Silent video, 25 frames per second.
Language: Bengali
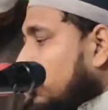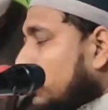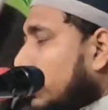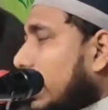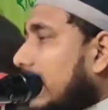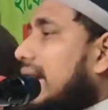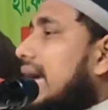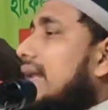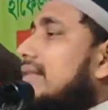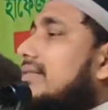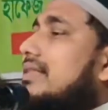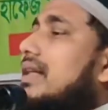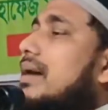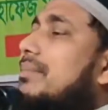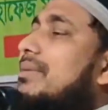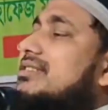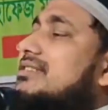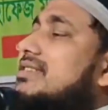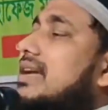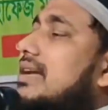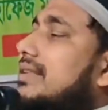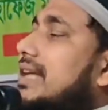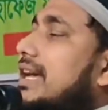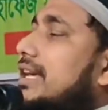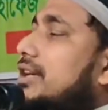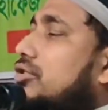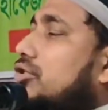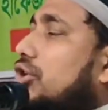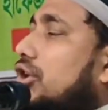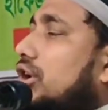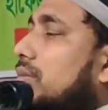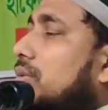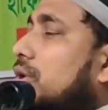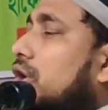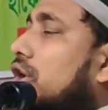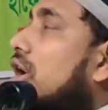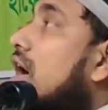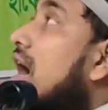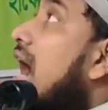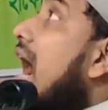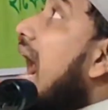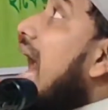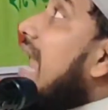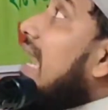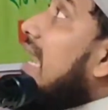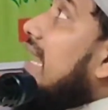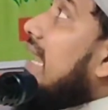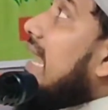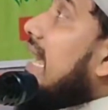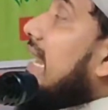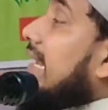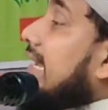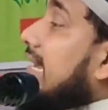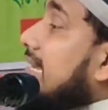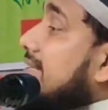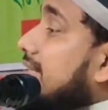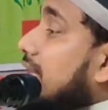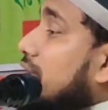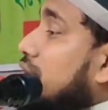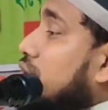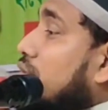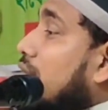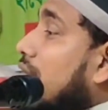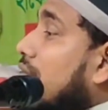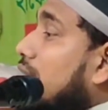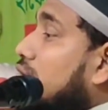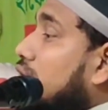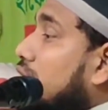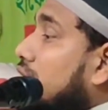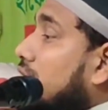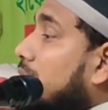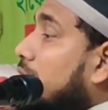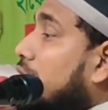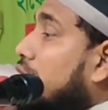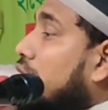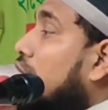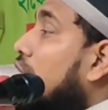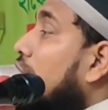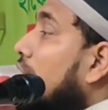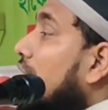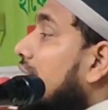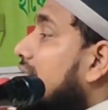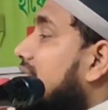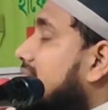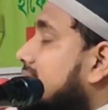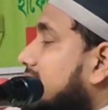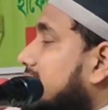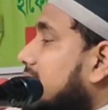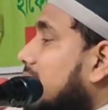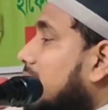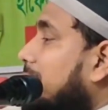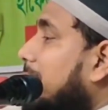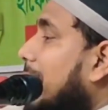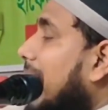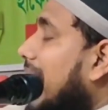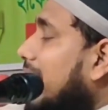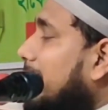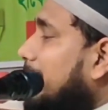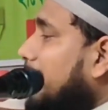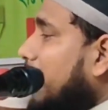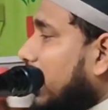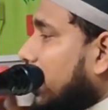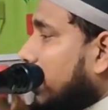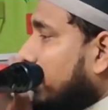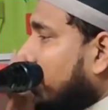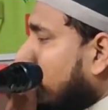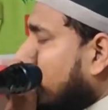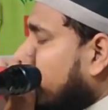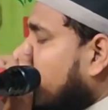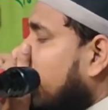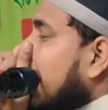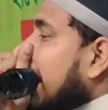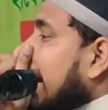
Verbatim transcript: দূরে কাত নামা সাদাই করব আল্লাহর কাছে দোয়া করব ইস্তেক ফার করব